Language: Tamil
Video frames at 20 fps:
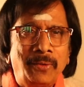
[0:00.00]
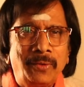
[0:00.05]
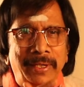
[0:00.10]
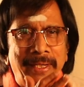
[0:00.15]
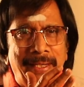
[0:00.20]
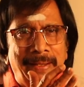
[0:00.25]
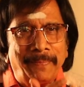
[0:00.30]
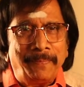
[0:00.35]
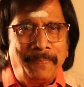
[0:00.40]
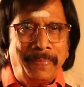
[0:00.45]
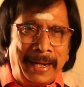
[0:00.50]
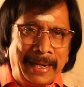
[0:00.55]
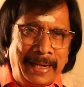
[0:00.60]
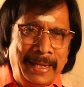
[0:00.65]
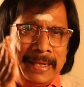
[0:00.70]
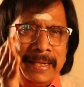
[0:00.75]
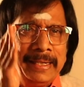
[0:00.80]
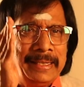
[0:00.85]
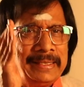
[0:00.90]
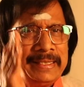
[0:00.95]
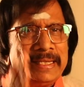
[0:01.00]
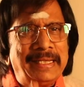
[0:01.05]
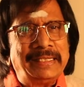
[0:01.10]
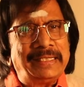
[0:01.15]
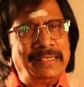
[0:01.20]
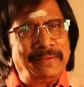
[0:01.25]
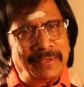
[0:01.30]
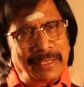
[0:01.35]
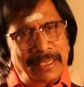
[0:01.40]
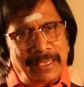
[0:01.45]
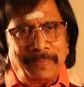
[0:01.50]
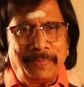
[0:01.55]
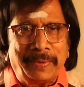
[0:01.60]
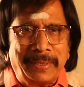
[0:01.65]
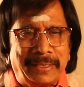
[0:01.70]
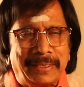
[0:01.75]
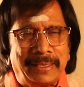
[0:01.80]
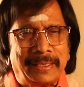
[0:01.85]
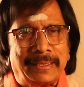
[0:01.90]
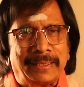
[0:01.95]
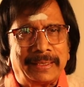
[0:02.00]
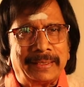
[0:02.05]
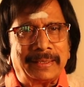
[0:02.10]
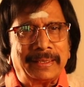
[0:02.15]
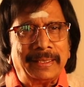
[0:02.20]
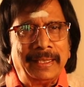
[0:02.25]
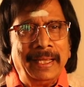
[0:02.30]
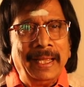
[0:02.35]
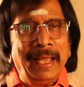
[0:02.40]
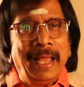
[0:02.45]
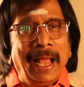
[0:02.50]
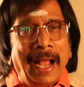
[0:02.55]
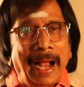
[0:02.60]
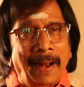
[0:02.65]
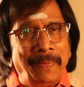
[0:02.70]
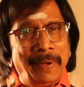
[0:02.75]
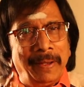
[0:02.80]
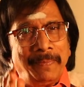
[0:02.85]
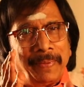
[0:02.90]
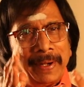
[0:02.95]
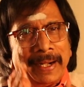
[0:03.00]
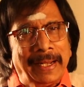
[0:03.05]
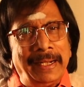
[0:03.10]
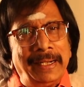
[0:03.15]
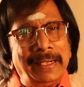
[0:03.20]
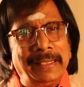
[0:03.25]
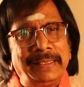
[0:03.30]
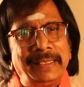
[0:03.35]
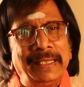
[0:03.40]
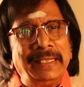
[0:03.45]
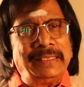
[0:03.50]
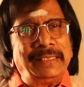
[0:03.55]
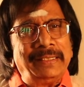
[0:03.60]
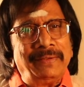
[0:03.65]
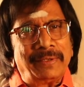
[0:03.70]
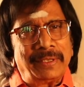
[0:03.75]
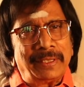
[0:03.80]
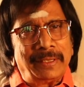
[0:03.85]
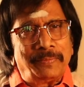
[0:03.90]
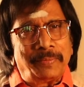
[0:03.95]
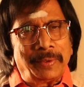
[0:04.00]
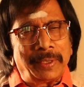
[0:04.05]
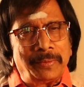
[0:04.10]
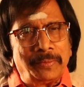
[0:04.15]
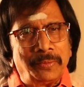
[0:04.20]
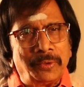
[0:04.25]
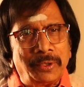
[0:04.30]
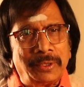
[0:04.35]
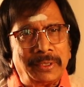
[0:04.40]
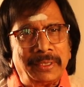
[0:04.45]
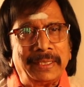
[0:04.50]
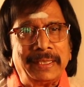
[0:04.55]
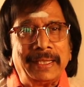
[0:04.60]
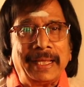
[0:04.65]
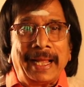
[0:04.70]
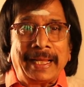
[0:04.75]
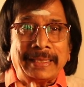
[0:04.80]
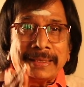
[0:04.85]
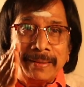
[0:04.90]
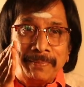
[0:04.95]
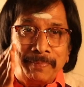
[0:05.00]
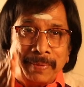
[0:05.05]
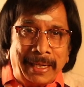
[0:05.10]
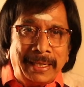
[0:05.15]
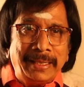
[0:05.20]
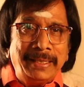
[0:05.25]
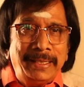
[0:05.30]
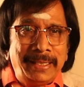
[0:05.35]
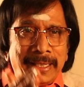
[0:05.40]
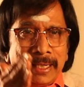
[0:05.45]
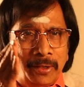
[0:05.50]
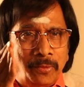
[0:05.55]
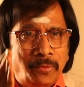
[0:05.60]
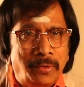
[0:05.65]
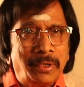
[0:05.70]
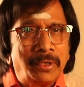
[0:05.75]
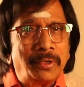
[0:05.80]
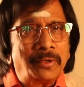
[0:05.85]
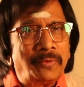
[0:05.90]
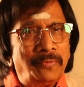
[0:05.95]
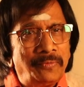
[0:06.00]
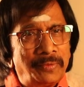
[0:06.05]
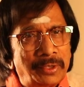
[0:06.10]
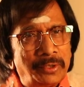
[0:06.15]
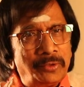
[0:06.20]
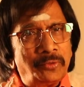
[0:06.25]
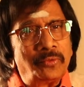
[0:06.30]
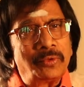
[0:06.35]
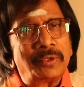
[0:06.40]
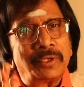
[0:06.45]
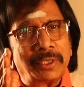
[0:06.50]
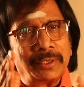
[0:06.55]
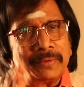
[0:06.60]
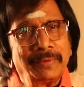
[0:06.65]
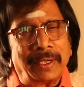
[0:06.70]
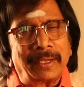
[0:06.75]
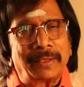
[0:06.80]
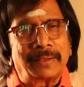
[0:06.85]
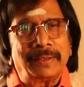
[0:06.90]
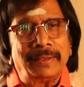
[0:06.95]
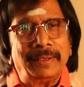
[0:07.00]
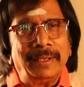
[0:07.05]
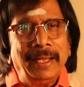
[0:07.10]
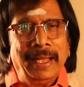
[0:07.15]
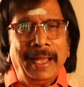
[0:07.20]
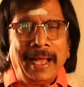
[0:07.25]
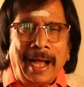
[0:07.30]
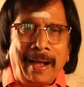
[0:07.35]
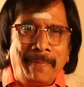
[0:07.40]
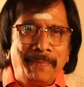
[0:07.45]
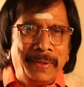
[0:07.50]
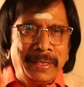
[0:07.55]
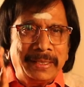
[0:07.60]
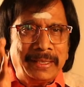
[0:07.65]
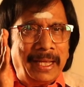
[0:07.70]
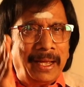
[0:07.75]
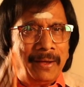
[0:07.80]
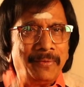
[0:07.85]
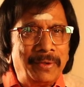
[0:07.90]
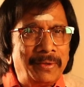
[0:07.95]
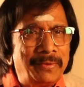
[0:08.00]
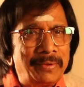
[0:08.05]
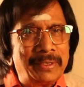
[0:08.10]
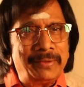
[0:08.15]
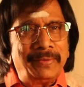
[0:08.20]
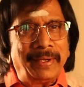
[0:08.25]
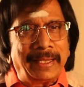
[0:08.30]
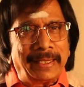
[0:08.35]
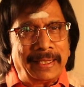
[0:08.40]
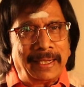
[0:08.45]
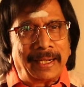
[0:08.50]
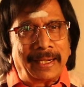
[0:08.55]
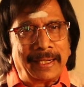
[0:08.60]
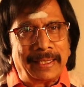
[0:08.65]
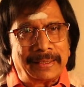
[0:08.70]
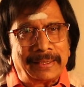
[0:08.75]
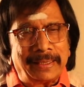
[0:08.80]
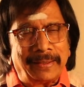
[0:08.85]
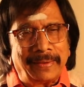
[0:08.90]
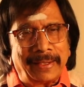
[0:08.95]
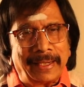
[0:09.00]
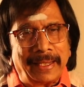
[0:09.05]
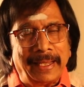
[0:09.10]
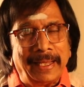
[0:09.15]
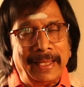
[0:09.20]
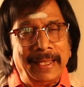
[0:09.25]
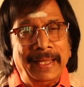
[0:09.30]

அவங்களுடைய படங்கள் தேசிய விருதை பெற்றிருக்கு அப்படி படங்கள் தேசிய விருது பெறும்போது அந்த பட இயக்குநர்களுக்கும் விருது கொடுக்கறது வழக்கம் அப்படி தான் அவங்க விருது வாங்கினாங்களே தவிர